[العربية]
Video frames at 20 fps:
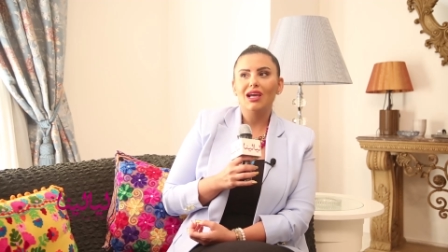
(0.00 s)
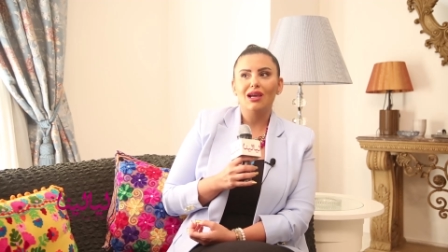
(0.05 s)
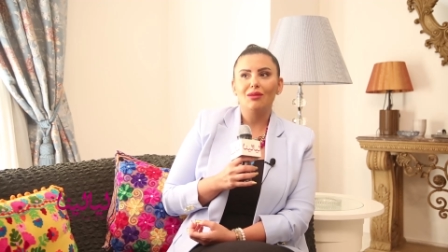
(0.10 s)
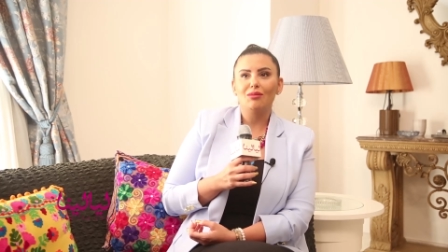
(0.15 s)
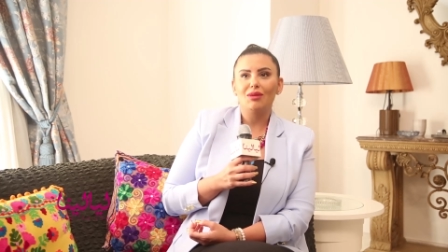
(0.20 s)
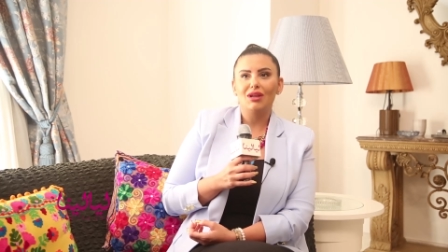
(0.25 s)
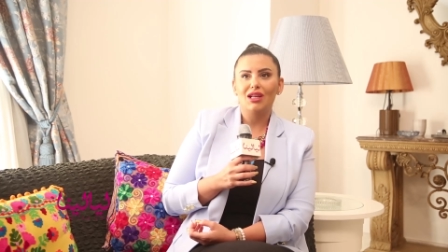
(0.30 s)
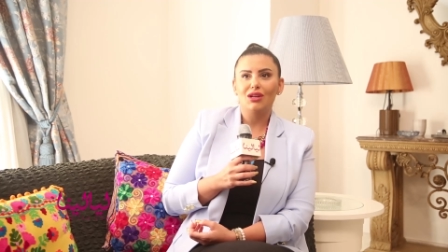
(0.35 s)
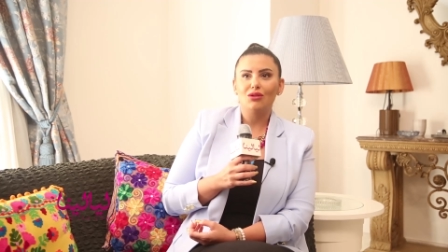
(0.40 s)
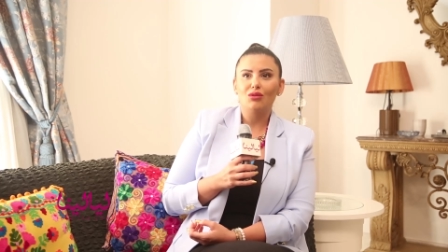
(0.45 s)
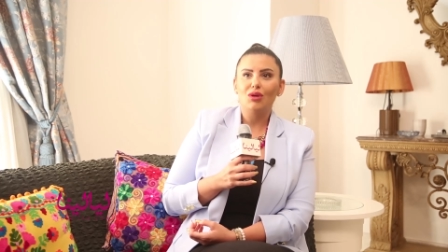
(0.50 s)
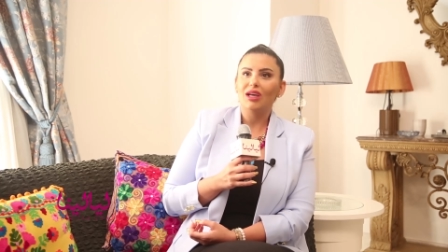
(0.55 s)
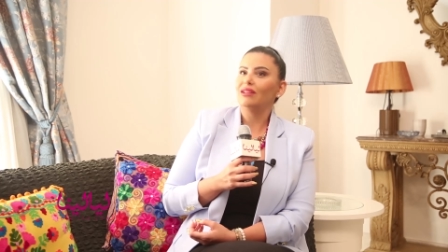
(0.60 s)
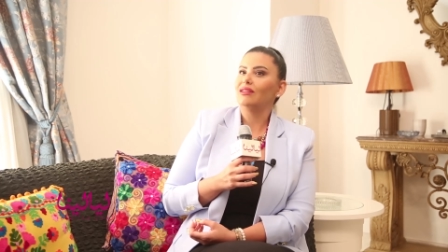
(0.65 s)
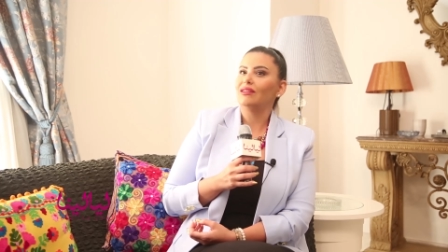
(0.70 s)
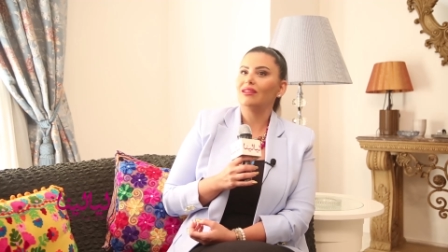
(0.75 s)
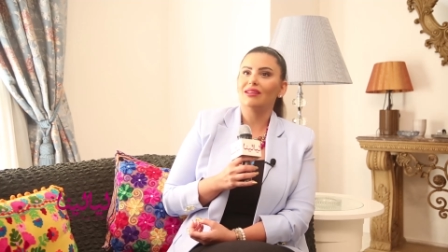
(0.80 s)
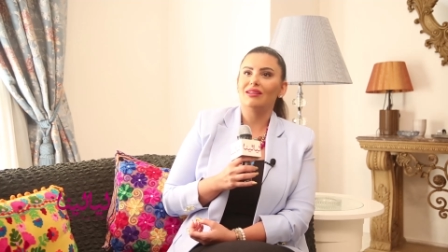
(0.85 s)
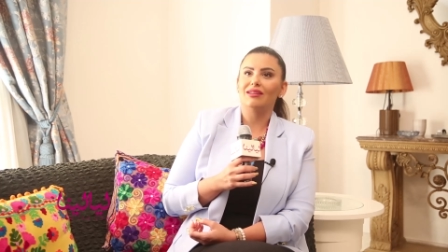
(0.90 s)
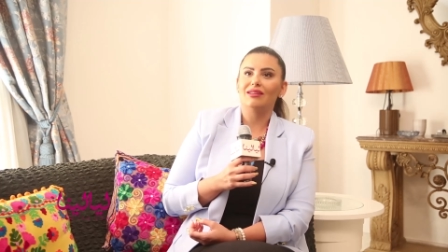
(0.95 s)
هقبل انه
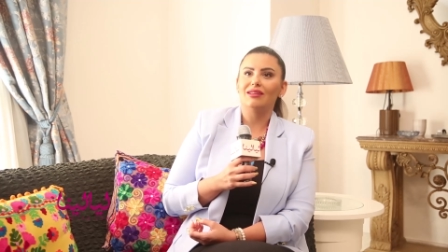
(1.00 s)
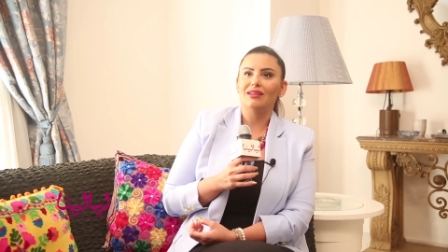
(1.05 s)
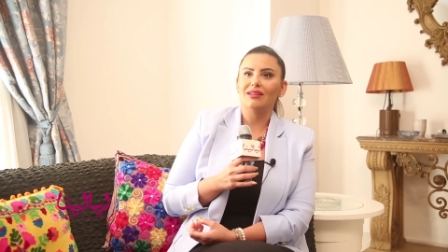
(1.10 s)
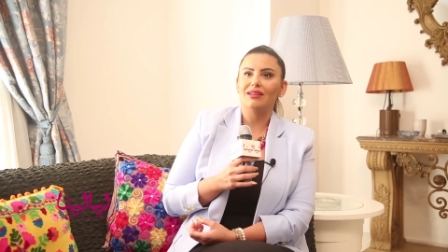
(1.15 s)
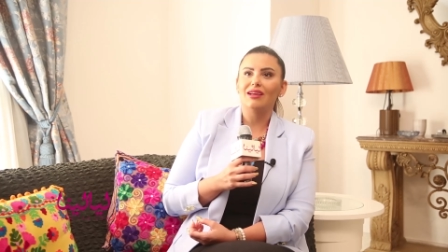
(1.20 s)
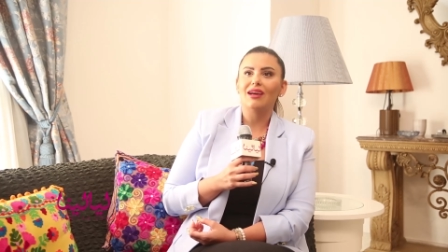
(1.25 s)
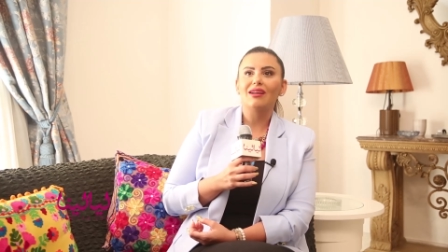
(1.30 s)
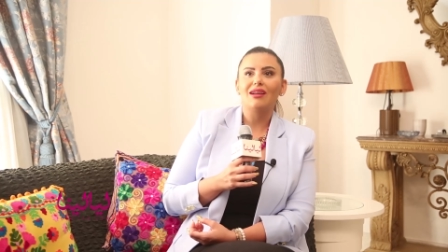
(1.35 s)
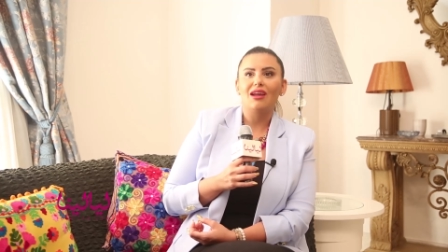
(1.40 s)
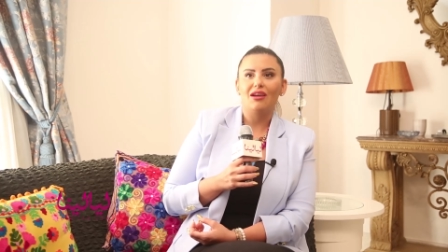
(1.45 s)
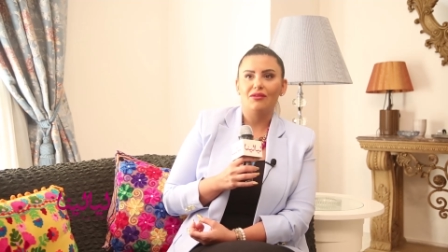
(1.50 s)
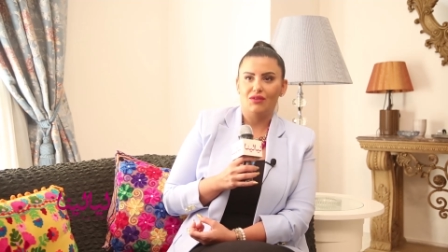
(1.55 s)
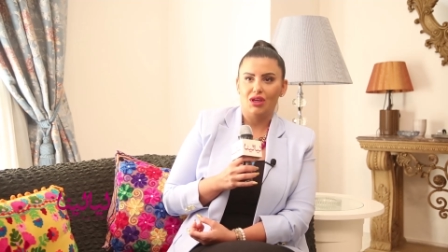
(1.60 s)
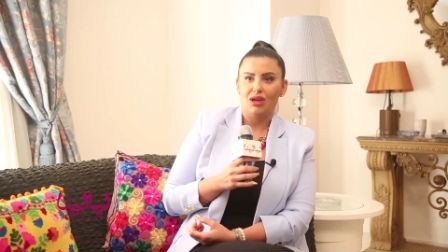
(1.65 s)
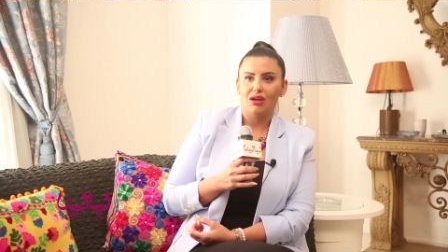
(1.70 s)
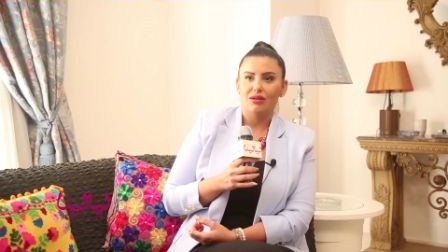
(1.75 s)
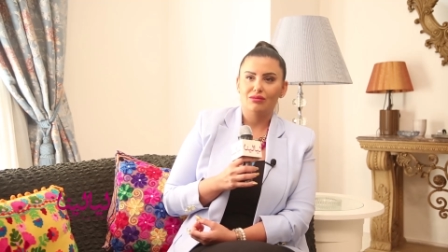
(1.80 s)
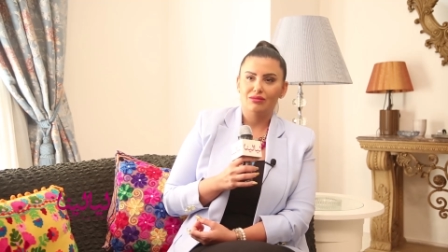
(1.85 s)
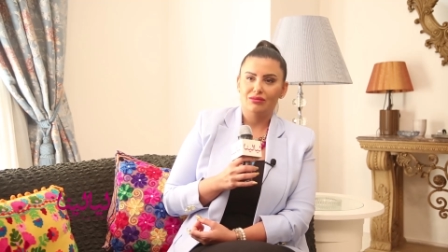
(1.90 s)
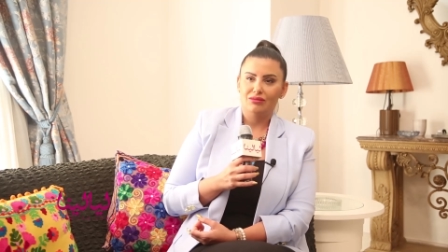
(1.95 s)
حد يجرح
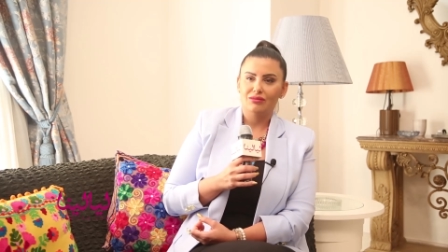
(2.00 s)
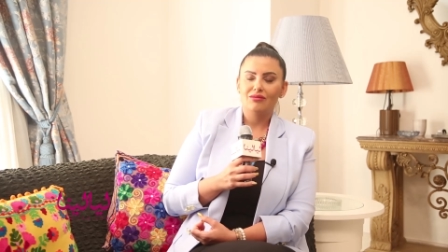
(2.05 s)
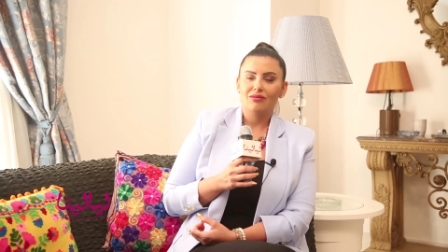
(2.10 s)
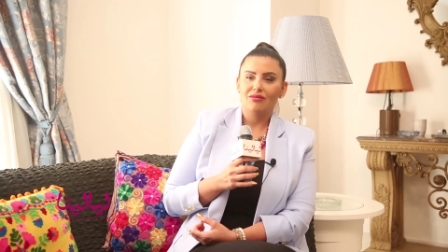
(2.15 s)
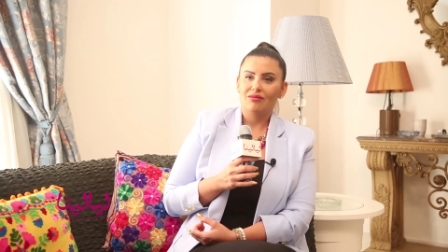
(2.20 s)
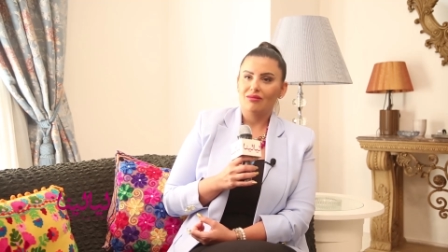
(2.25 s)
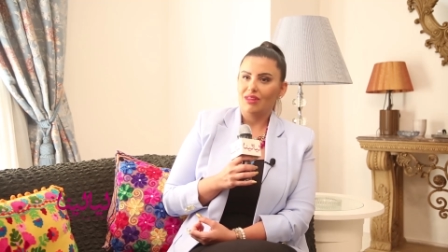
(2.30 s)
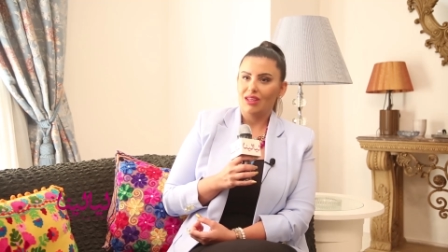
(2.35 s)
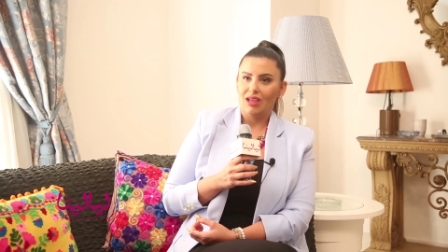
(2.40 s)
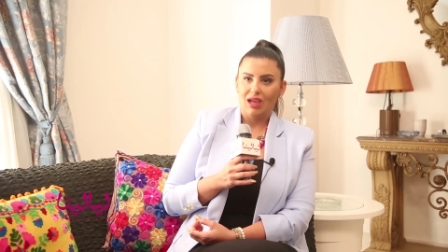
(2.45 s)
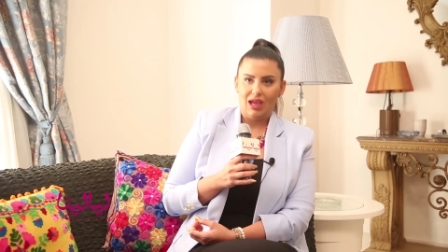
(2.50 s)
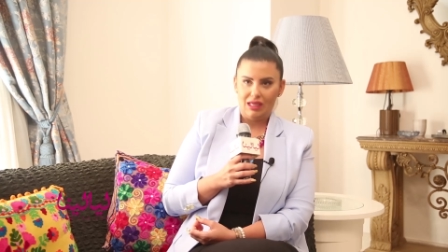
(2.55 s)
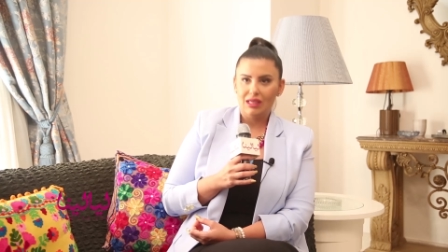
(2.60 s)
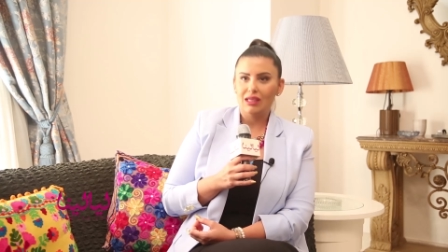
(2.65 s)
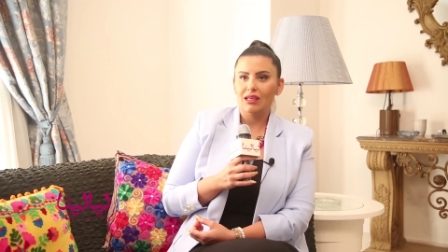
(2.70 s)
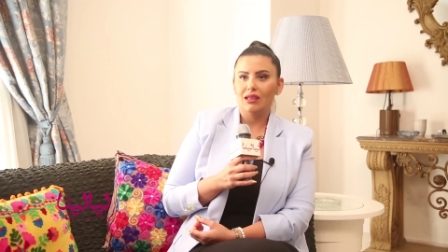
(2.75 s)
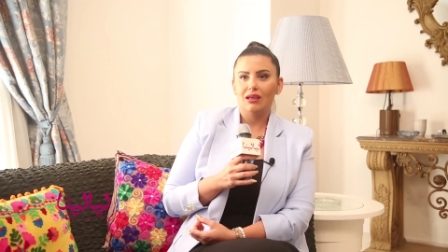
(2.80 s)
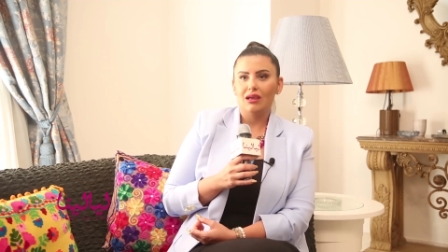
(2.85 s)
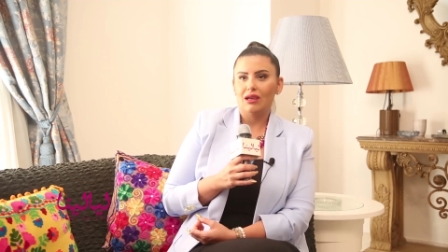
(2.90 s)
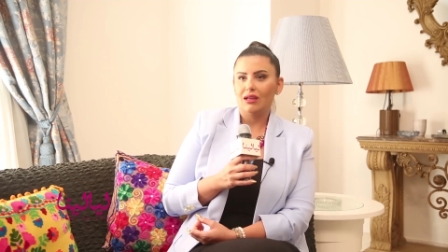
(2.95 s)
فيها
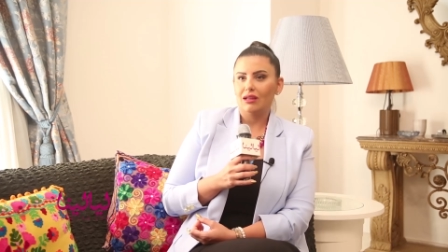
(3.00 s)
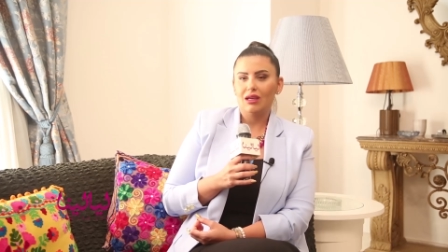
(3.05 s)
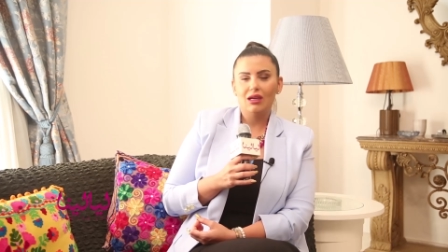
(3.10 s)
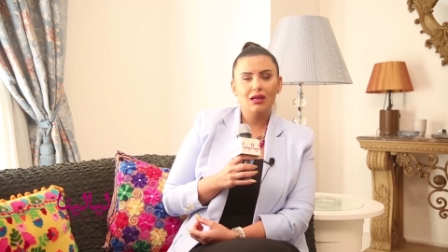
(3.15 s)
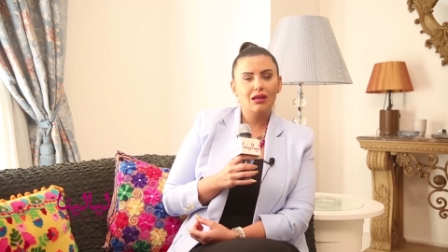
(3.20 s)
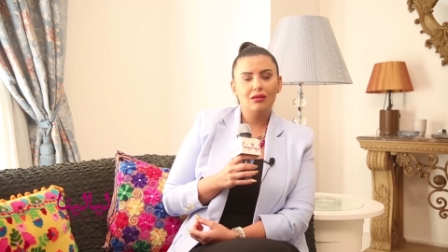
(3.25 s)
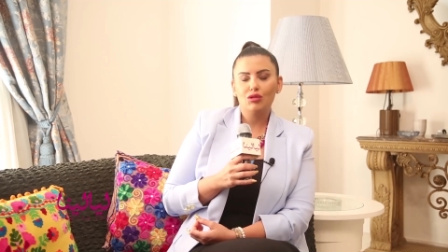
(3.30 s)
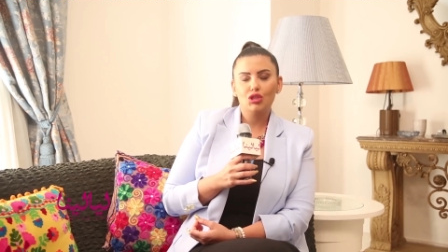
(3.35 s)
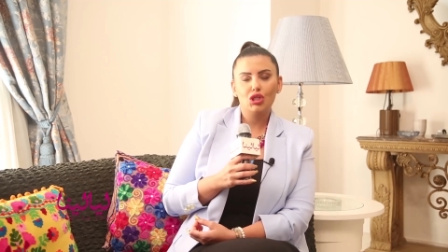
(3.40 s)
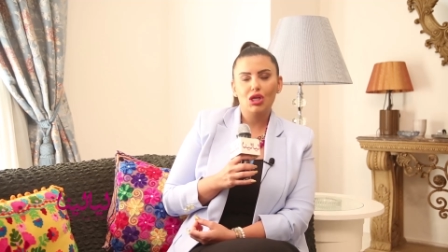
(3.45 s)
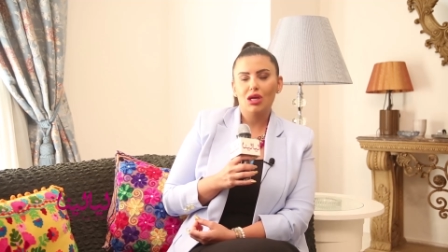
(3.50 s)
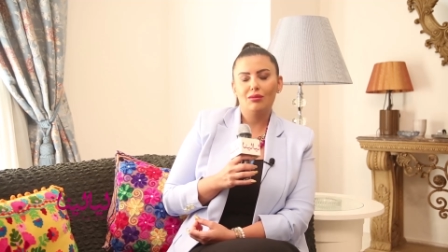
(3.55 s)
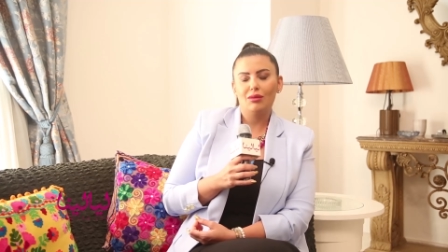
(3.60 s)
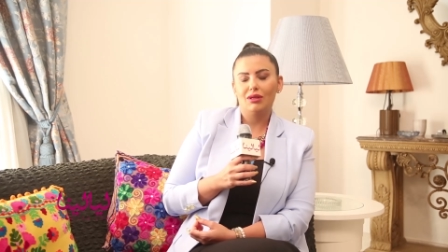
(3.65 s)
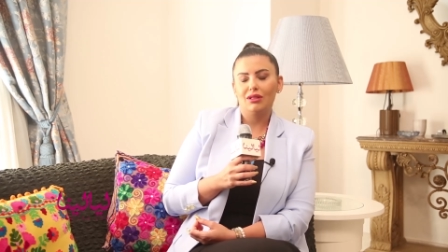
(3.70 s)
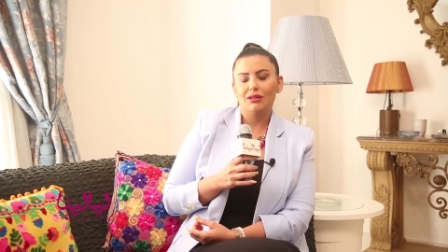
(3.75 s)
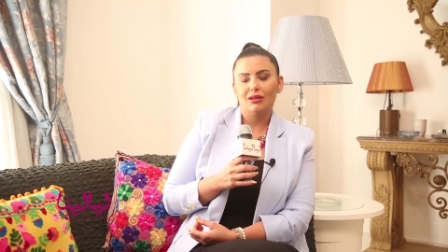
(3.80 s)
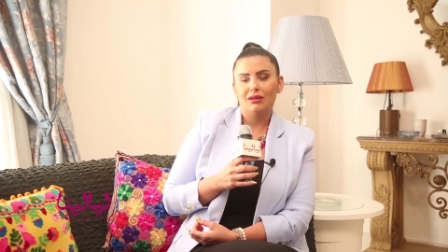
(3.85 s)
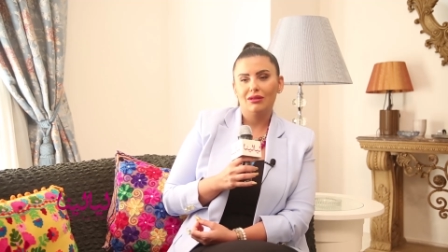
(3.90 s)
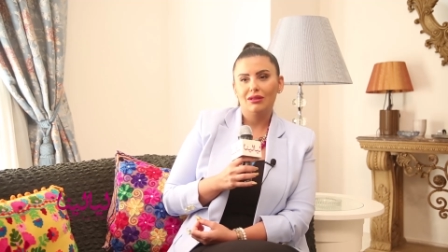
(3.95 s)
حقيقي يعني انا مش
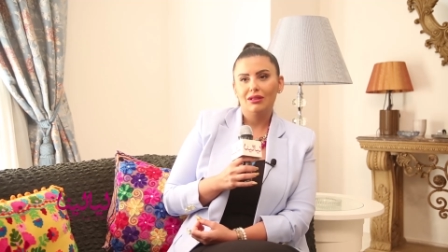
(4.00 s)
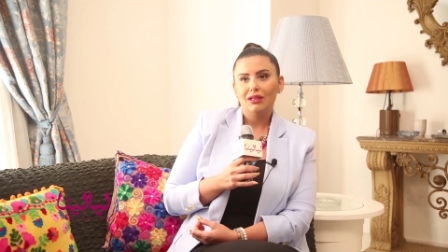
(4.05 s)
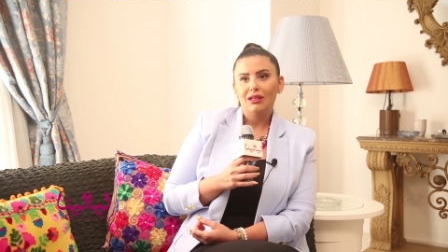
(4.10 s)
هقبل ده